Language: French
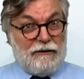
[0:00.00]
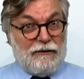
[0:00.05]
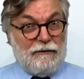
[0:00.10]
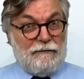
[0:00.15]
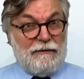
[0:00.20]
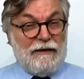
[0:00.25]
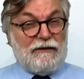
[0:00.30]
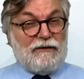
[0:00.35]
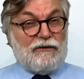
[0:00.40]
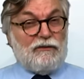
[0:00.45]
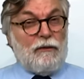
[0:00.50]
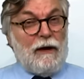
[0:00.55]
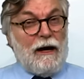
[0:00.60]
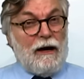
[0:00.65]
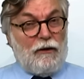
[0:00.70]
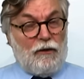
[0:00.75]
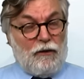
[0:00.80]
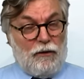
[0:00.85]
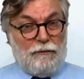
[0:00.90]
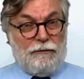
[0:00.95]
économiques
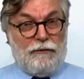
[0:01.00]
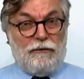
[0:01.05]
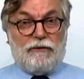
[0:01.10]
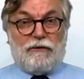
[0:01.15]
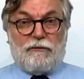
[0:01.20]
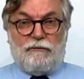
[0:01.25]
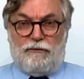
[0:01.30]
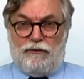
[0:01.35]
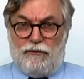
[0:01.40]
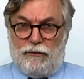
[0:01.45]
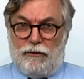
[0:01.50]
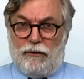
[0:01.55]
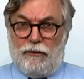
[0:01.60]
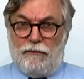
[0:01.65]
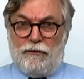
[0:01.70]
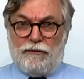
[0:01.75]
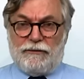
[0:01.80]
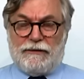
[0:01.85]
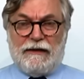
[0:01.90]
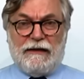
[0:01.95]
soient robustes pour
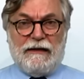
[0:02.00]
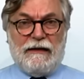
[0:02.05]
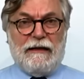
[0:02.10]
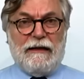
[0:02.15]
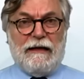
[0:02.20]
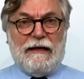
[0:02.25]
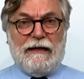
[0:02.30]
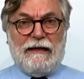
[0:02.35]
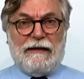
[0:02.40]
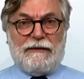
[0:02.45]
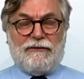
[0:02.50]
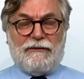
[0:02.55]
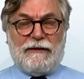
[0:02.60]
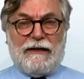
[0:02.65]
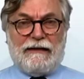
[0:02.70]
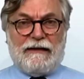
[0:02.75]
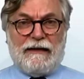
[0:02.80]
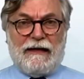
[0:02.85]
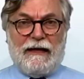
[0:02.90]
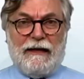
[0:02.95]
remonter les taux
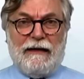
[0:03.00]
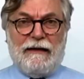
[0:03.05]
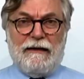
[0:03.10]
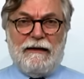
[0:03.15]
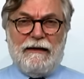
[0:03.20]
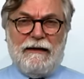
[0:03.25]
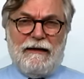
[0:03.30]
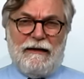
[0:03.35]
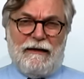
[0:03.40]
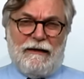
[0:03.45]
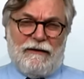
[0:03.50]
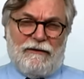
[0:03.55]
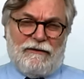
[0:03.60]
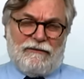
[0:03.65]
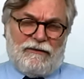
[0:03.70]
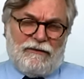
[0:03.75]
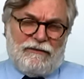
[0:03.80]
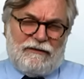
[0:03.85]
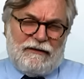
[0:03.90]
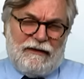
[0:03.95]
d'intérêt.
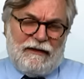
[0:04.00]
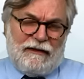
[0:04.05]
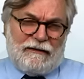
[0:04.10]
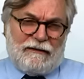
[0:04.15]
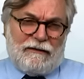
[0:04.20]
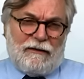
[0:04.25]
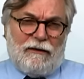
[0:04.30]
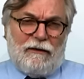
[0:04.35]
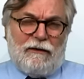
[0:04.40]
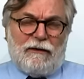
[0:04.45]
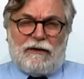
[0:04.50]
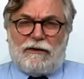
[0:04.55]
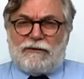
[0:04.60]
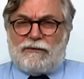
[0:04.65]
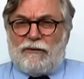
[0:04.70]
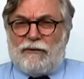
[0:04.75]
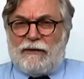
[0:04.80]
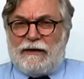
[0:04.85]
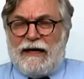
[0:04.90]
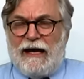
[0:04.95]
Ceci étant,
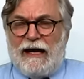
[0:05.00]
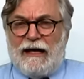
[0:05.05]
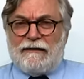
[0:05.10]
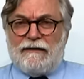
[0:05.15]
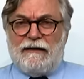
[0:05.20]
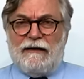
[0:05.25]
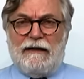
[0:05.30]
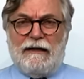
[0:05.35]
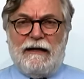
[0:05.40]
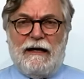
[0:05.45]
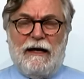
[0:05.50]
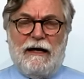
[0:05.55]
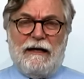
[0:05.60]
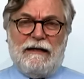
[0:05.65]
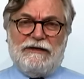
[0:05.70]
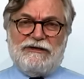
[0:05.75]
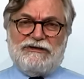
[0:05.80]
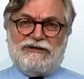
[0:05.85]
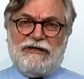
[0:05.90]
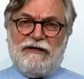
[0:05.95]
quand on regarde
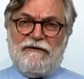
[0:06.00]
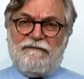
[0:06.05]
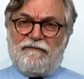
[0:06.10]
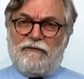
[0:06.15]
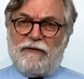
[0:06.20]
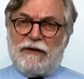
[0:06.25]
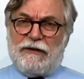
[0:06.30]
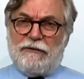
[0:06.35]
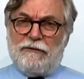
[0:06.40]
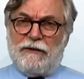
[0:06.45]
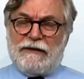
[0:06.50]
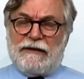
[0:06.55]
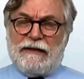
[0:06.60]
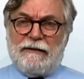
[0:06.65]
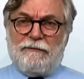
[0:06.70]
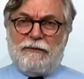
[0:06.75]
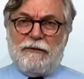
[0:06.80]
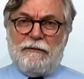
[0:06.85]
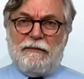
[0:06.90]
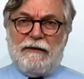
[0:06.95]
euh, les chiffres qui ont
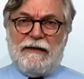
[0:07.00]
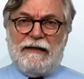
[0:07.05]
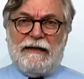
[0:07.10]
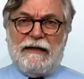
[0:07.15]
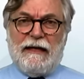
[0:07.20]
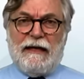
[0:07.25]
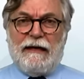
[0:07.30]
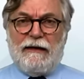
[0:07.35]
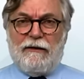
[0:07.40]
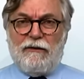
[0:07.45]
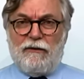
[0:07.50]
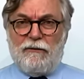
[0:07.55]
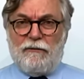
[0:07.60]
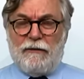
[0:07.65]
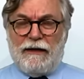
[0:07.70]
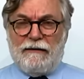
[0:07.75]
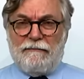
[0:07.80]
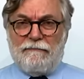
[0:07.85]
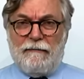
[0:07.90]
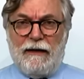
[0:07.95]
été publiés au
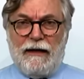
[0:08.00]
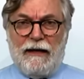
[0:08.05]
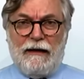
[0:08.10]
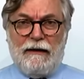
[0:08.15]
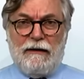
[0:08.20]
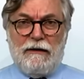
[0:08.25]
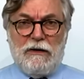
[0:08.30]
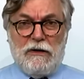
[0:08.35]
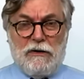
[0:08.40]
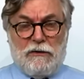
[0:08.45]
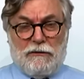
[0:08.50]
mois de mai.